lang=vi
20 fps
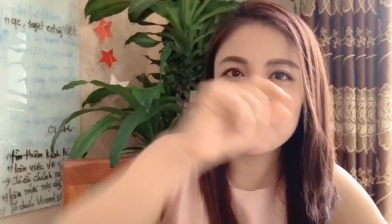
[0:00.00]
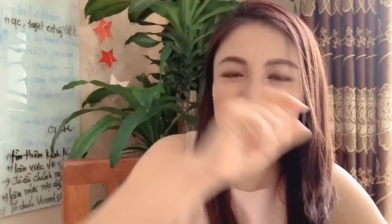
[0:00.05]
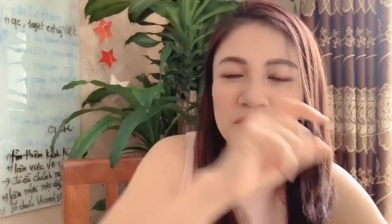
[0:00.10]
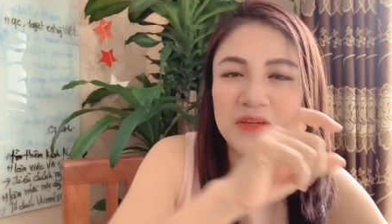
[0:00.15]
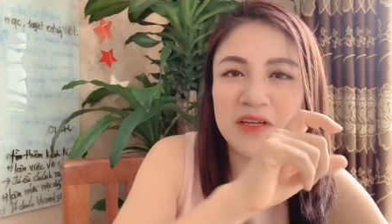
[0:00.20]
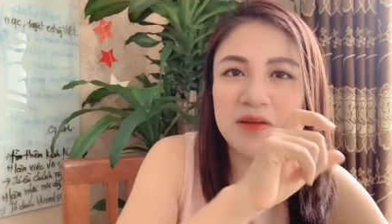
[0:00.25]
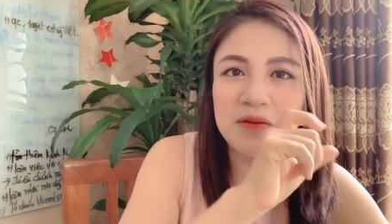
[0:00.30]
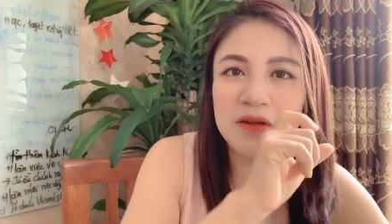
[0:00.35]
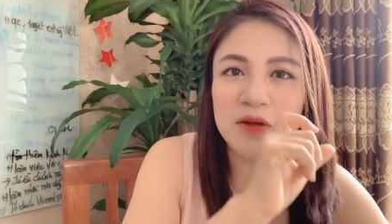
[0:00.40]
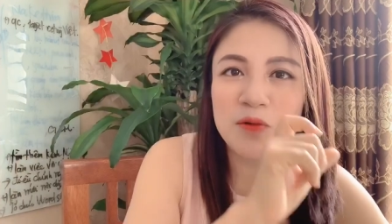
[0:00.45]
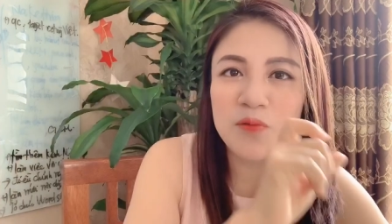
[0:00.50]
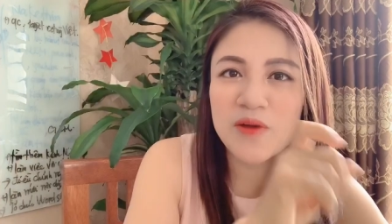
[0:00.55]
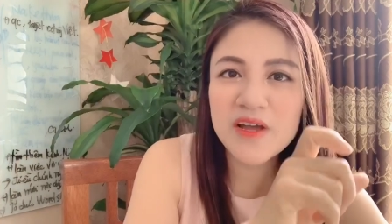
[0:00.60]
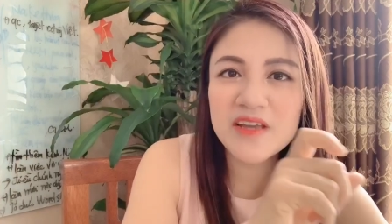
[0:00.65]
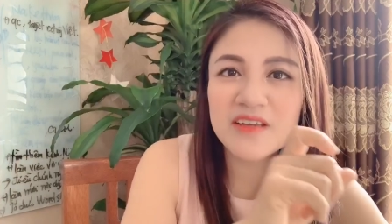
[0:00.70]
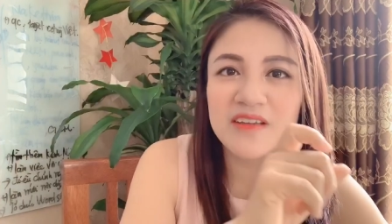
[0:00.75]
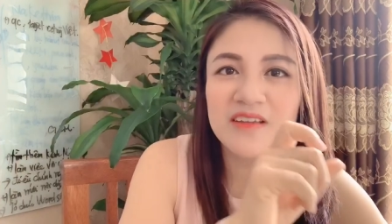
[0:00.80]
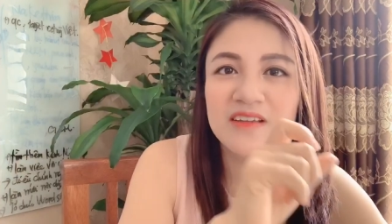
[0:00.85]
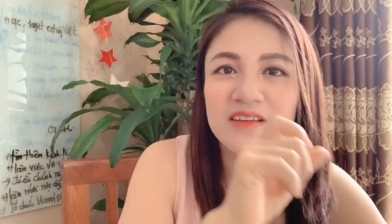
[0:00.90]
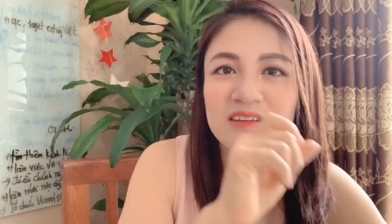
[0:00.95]
Bí
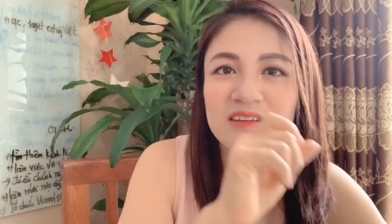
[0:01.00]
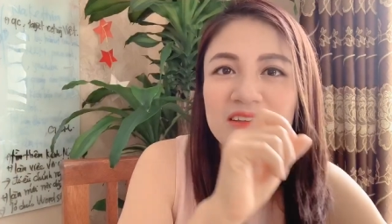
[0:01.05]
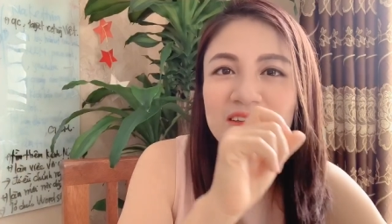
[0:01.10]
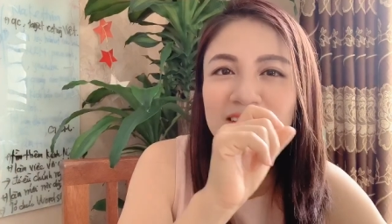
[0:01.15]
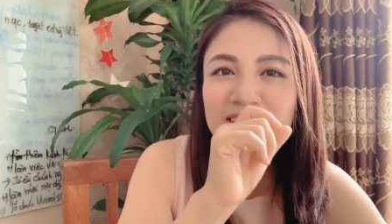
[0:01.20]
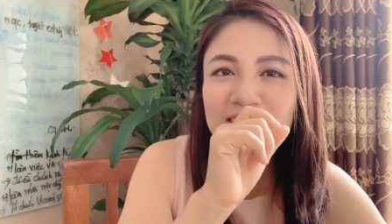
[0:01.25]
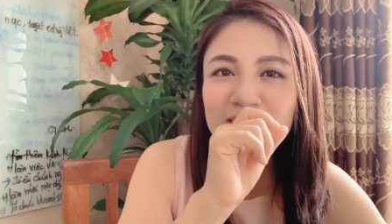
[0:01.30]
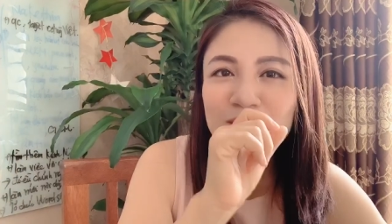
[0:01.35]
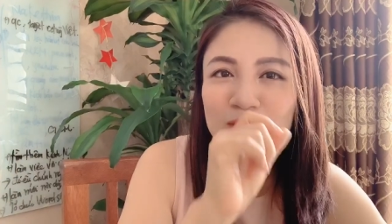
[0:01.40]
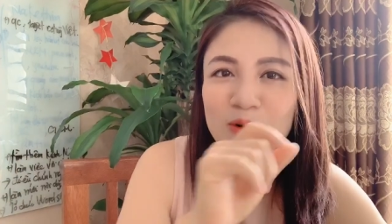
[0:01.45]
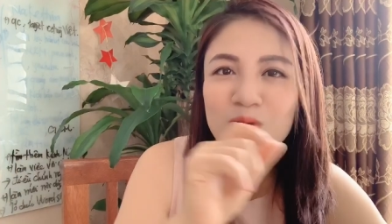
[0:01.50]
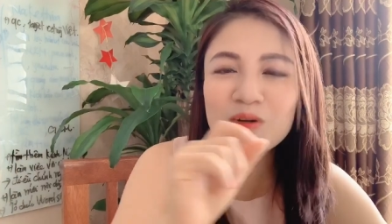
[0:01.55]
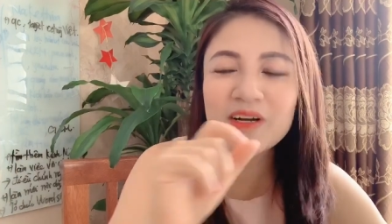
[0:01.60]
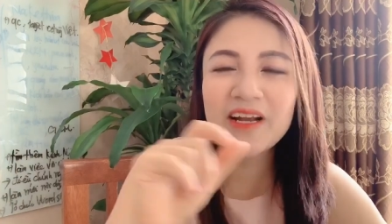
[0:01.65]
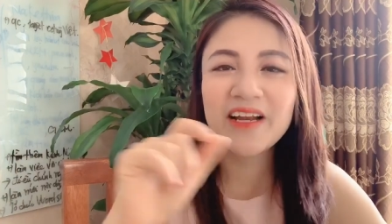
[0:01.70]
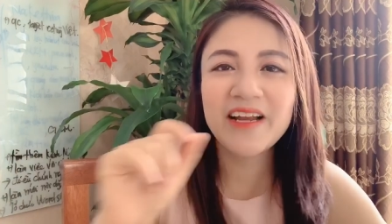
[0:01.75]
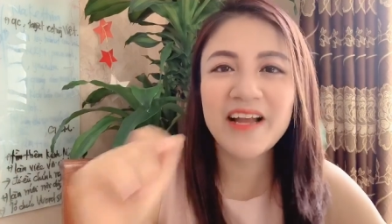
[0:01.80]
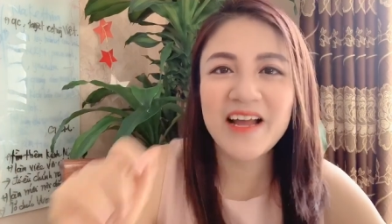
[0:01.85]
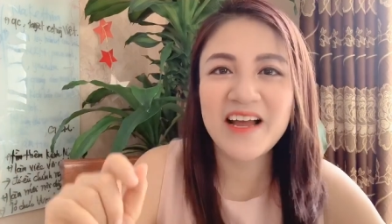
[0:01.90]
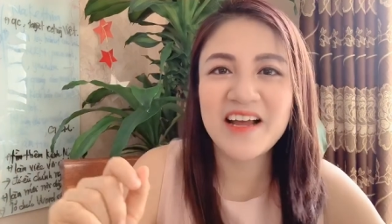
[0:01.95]
quyết thu hút
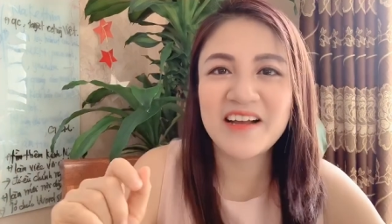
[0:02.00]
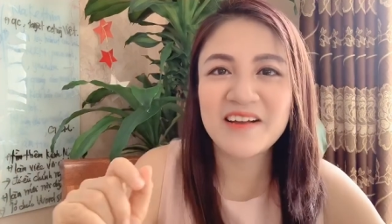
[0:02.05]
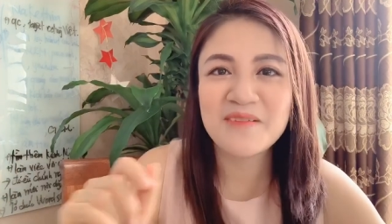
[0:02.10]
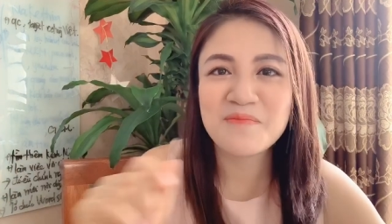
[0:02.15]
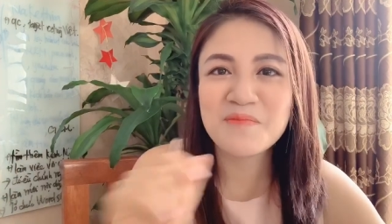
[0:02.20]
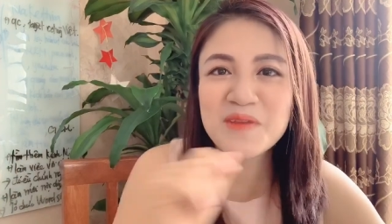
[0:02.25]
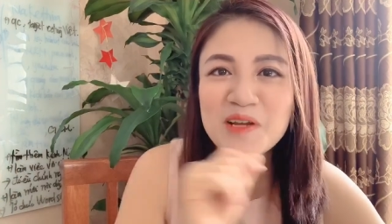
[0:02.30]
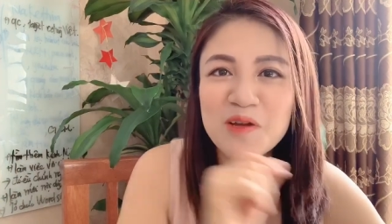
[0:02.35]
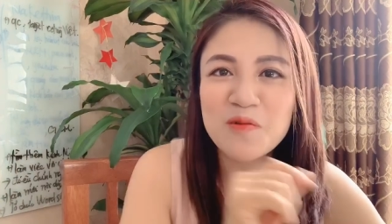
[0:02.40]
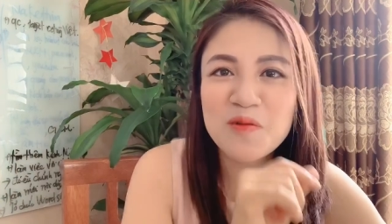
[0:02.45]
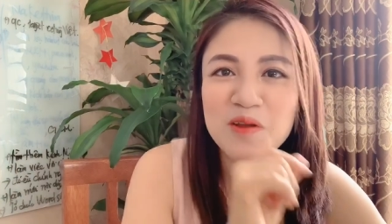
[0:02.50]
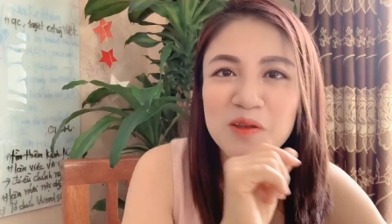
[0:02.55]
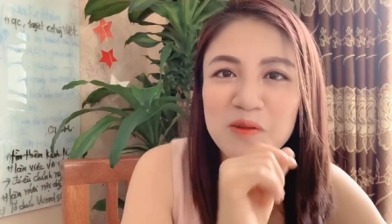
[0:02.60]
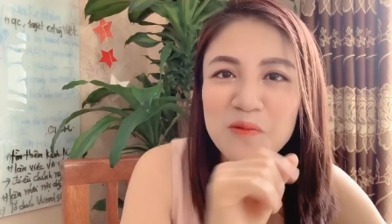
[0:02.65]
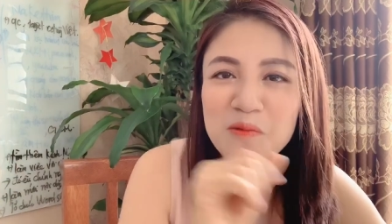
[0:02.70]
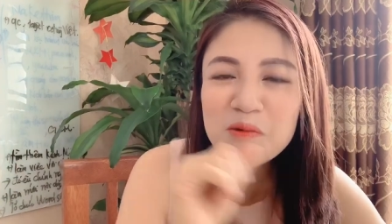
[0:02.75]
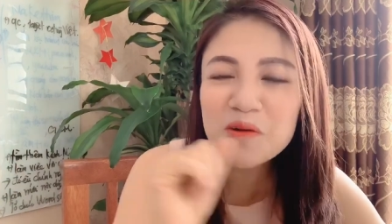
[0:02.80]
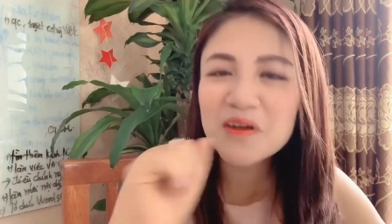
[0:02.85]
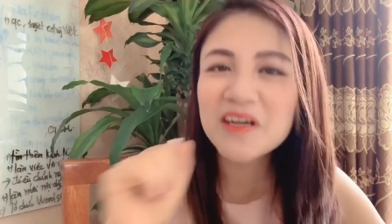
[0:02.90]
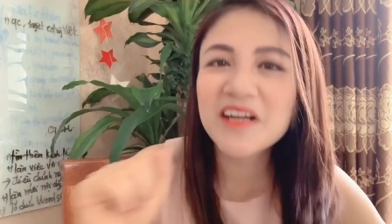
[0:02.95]
khách hàng, bí quyết
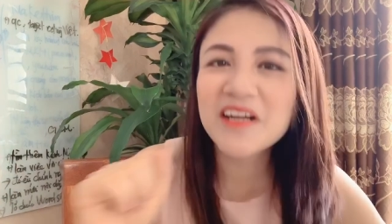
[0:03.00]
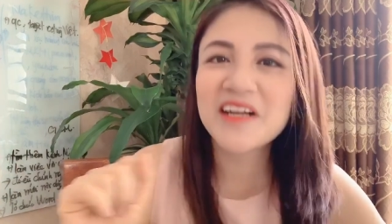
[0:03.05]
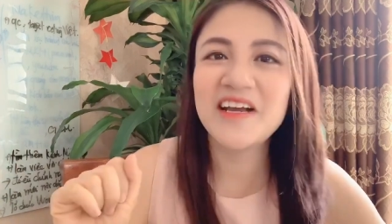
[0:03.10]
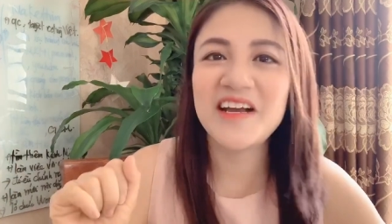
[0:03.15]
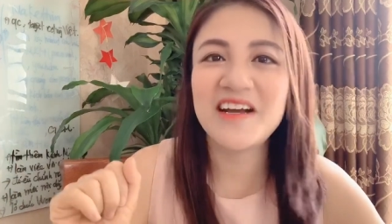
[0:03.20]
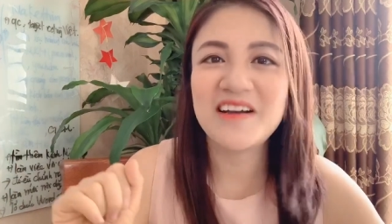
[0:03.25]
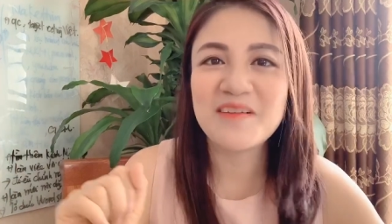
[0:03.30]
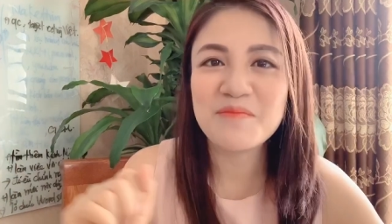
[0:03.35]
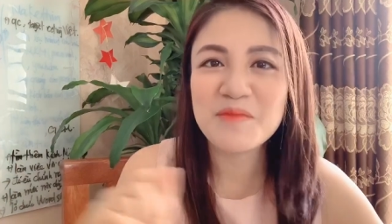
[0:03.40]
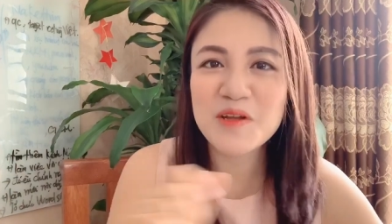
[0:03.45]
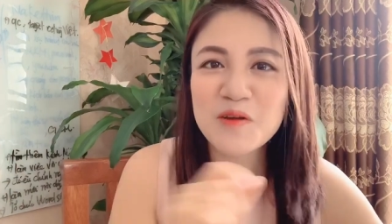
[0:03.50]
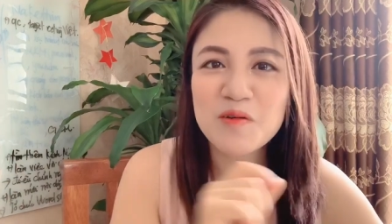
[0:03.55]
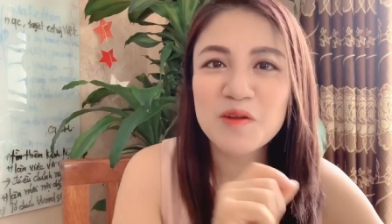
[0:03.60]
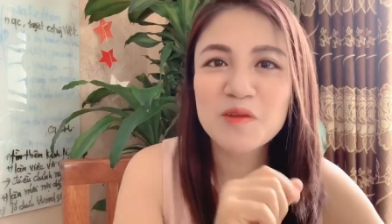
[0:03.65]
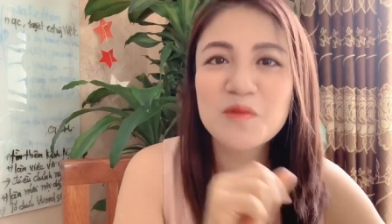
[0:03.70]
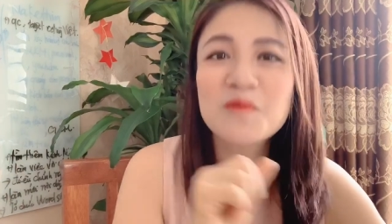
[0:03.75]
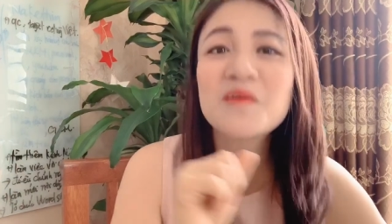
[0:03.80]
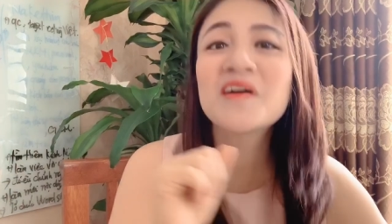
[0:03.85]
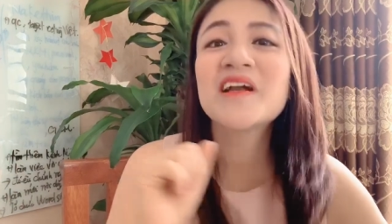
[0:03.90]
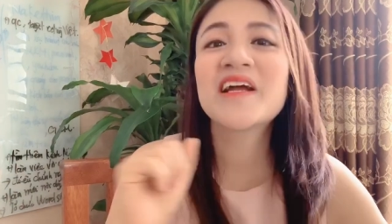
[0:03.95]
thu hút khách hàng, bí quyết
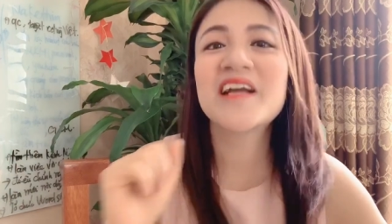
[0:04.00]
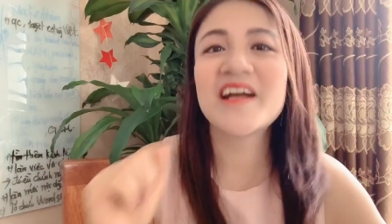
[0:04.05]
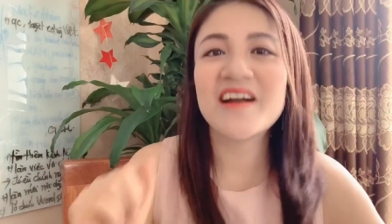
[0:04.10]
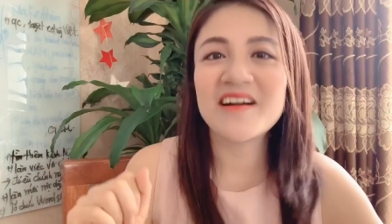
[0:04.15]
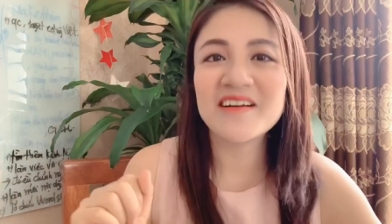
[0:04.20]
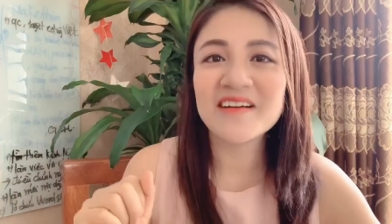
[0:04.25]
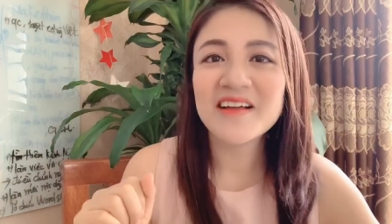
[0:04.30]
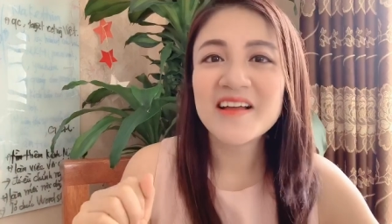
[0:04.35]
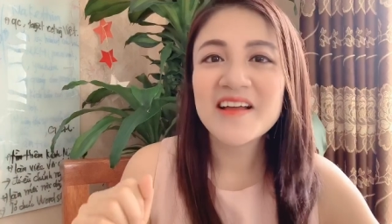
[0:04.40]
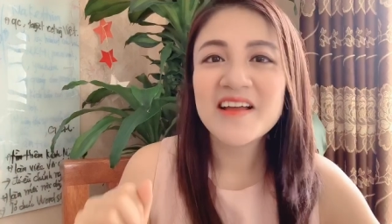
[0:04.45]
thu hút khách hàng.